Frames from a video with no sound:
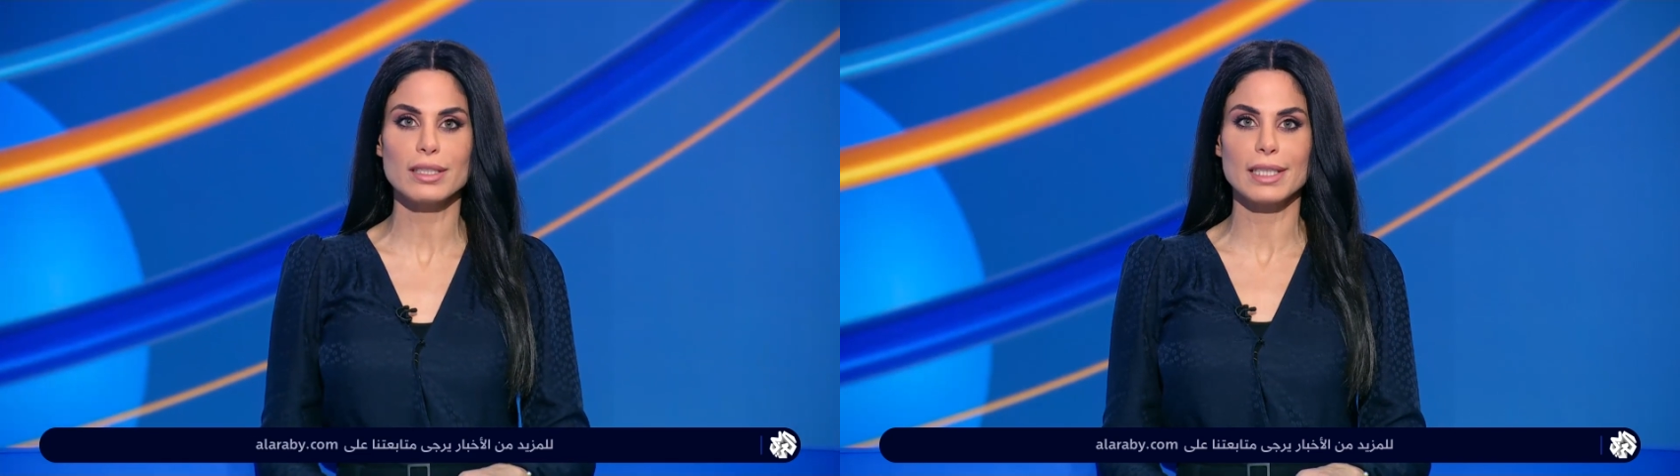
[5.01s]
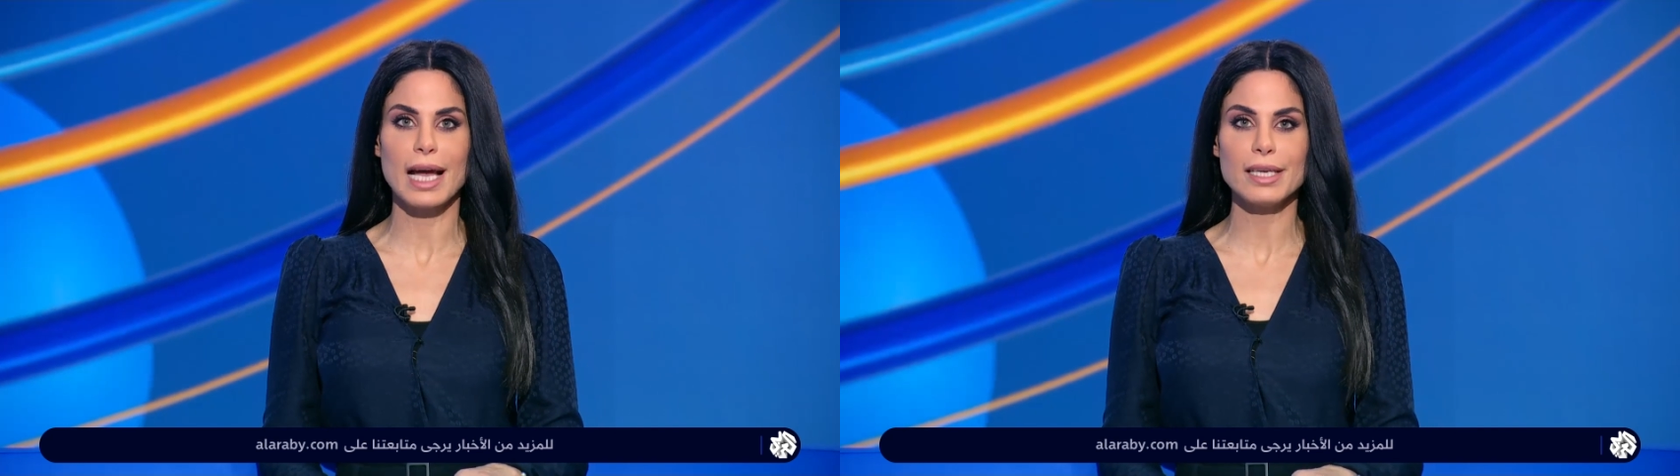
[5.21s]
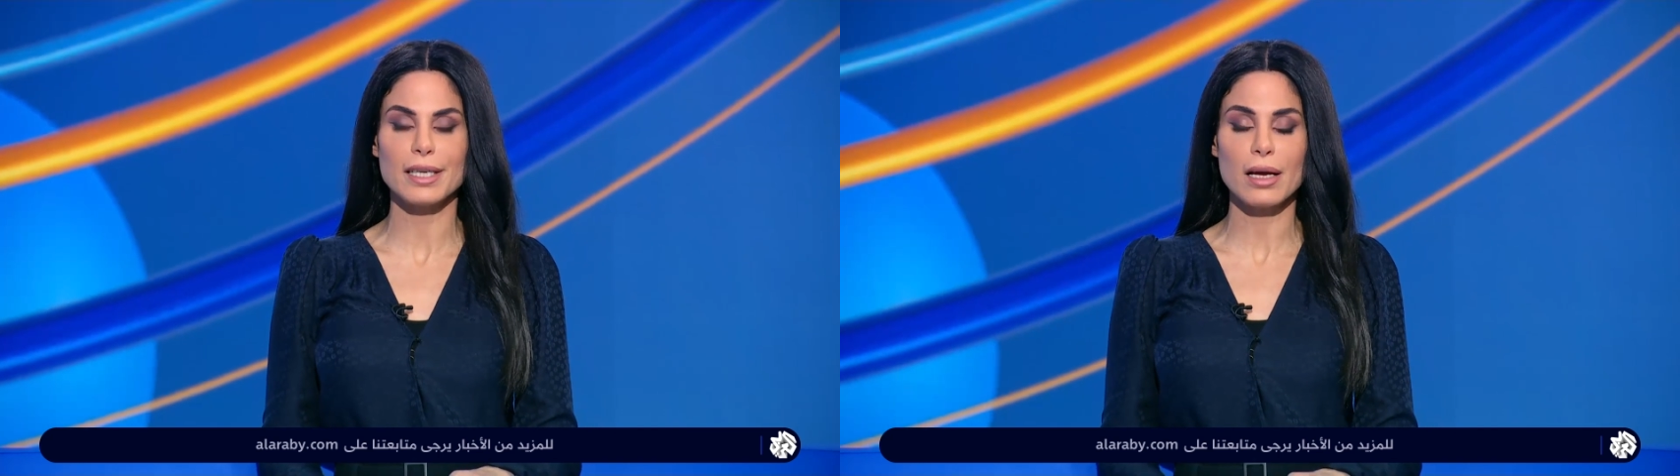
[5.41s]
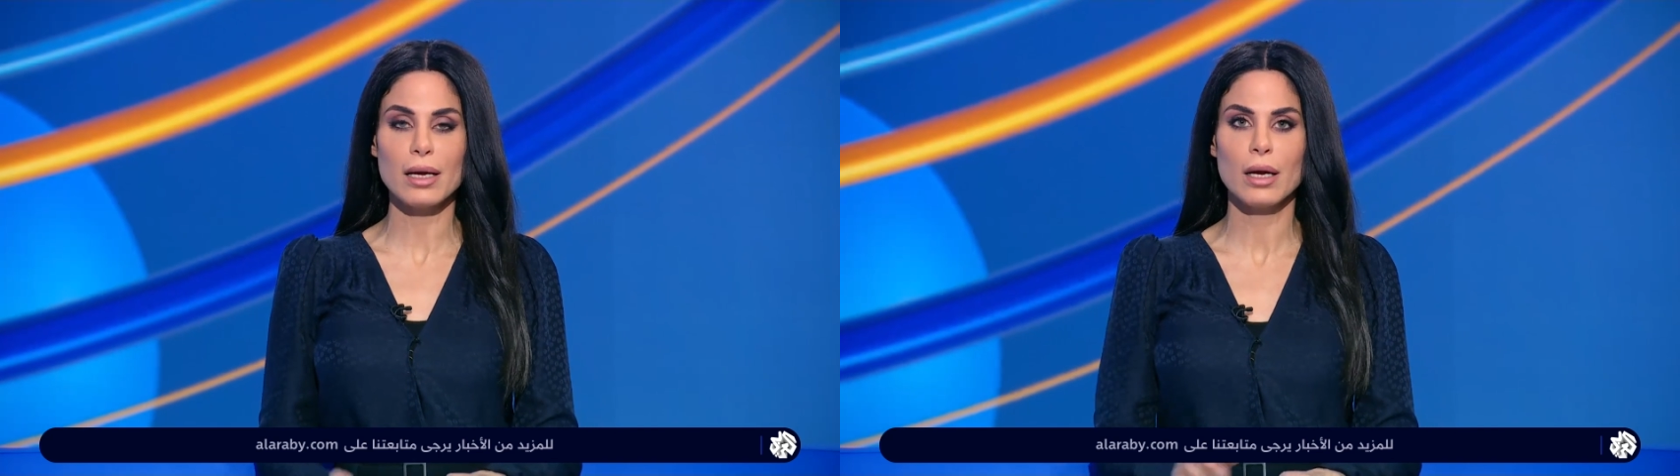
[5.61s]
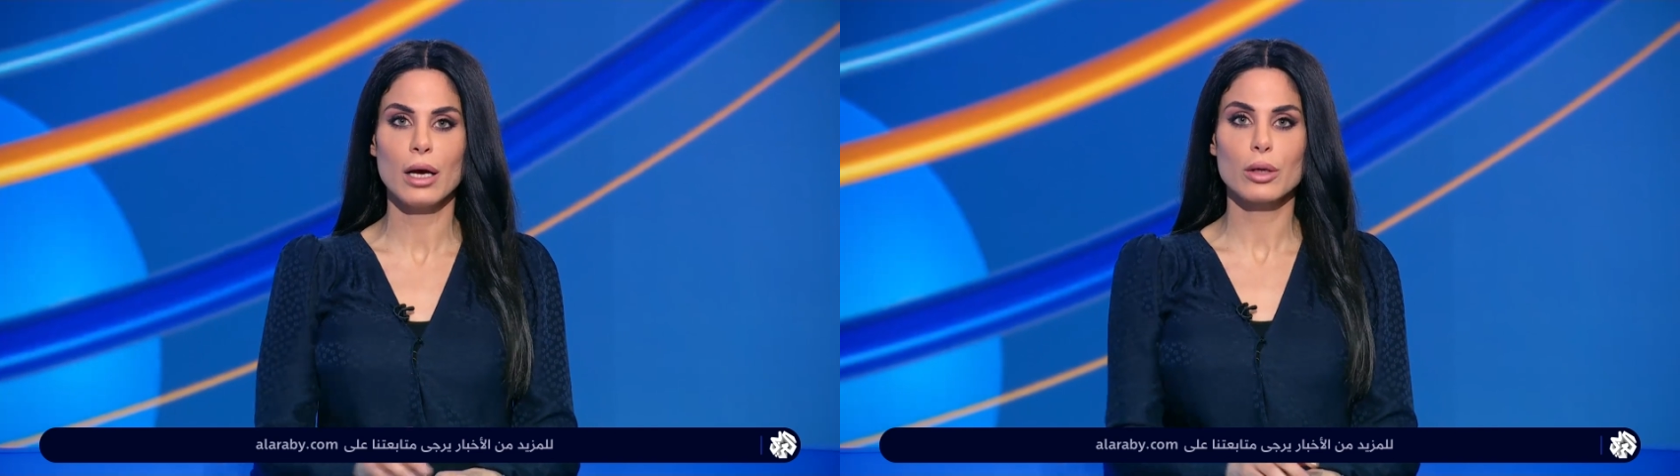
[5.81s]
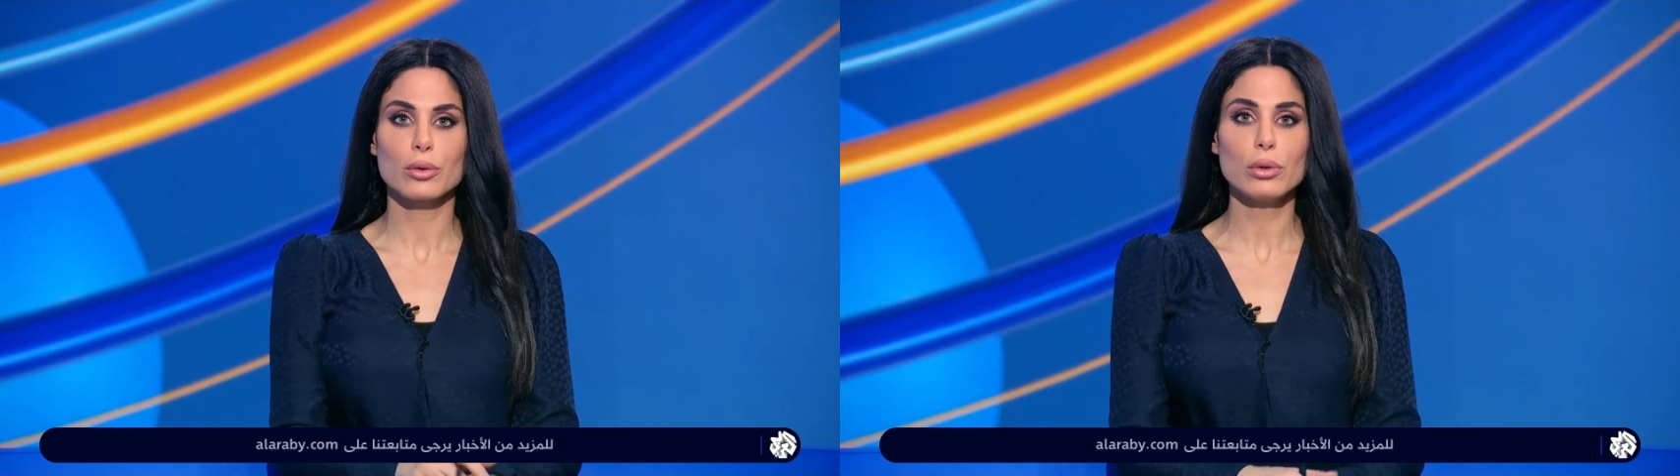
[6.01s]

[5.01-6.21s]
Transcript: دودة حية